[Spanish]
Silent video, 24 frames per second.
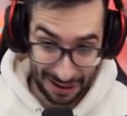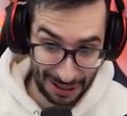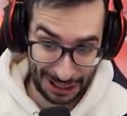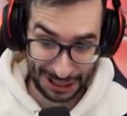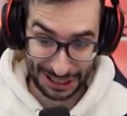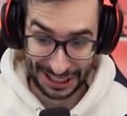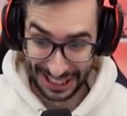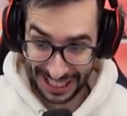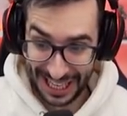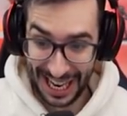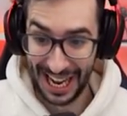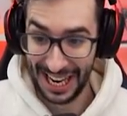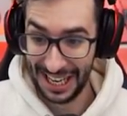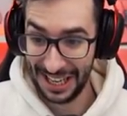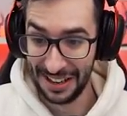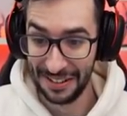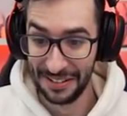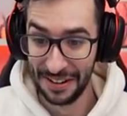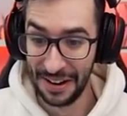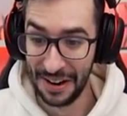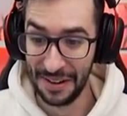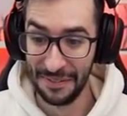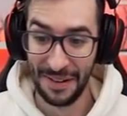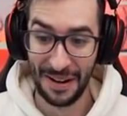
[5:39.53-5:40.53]
hostia,
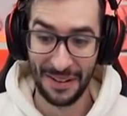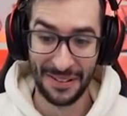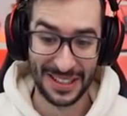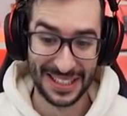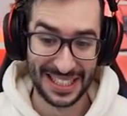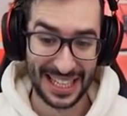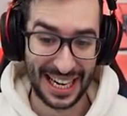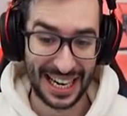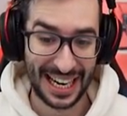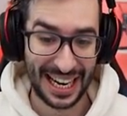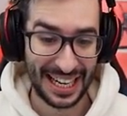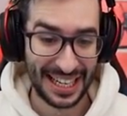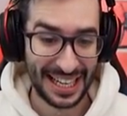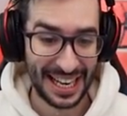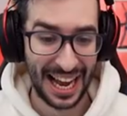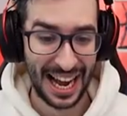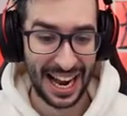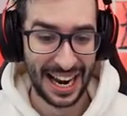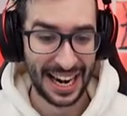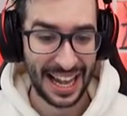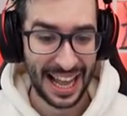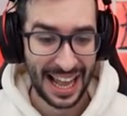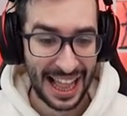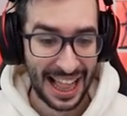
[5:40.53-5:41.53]
no nos vamos a
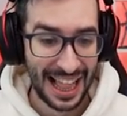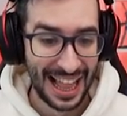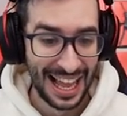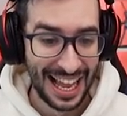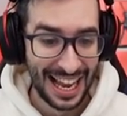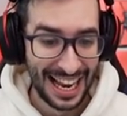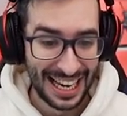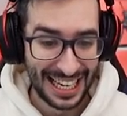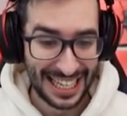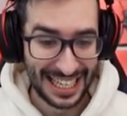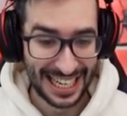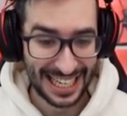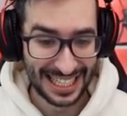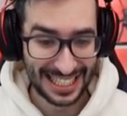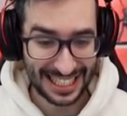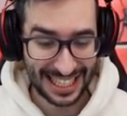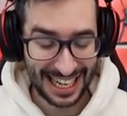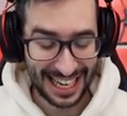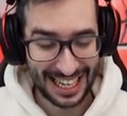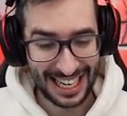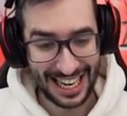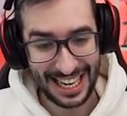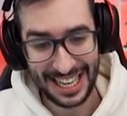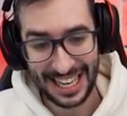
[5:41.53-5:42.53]
engañar. Y es
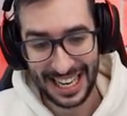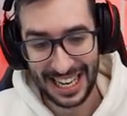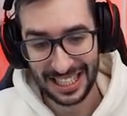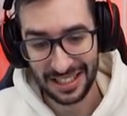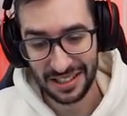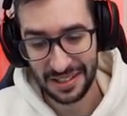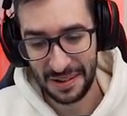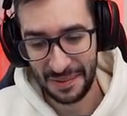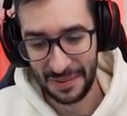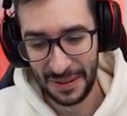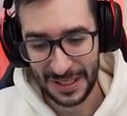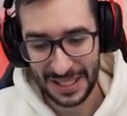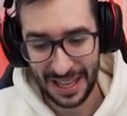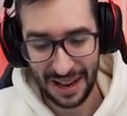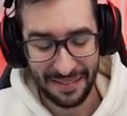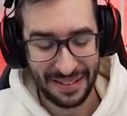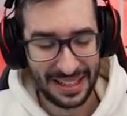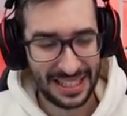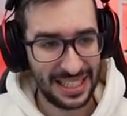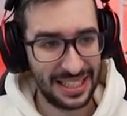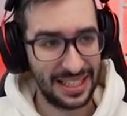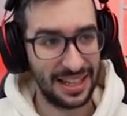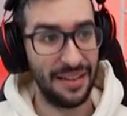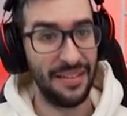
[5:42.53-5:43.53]
que Kenies, como
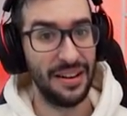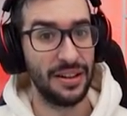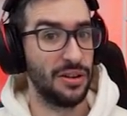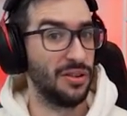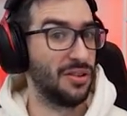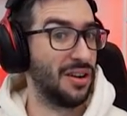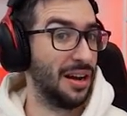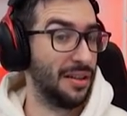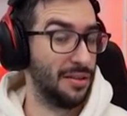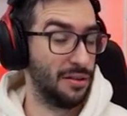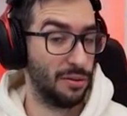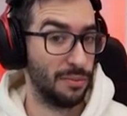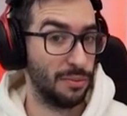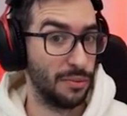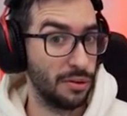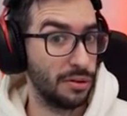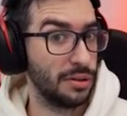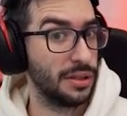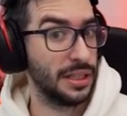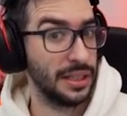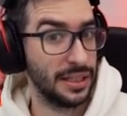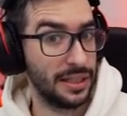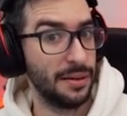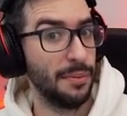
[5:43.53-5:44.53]
sabéis, estaba tocando
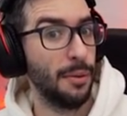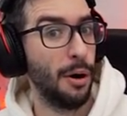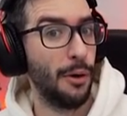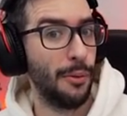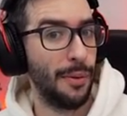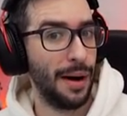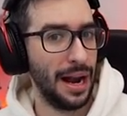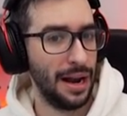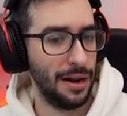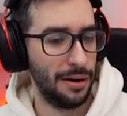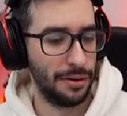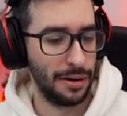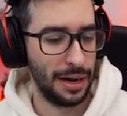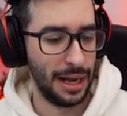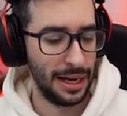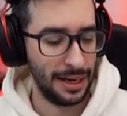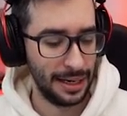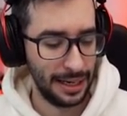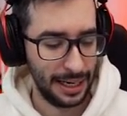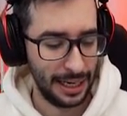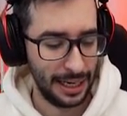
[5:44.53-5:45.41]
muchísimo Valorant